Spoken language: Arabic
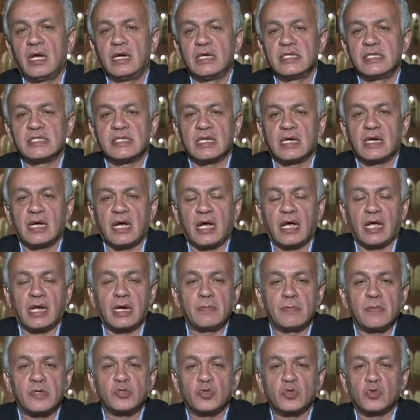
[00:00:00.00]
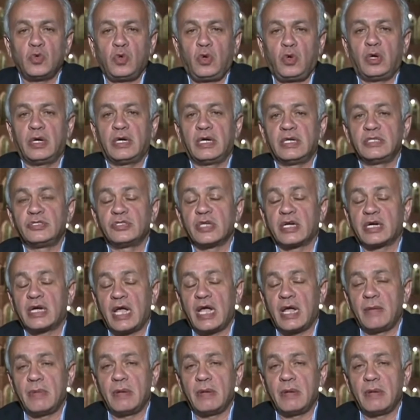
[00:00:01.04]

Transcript: للثراء غير المشروع للجرائم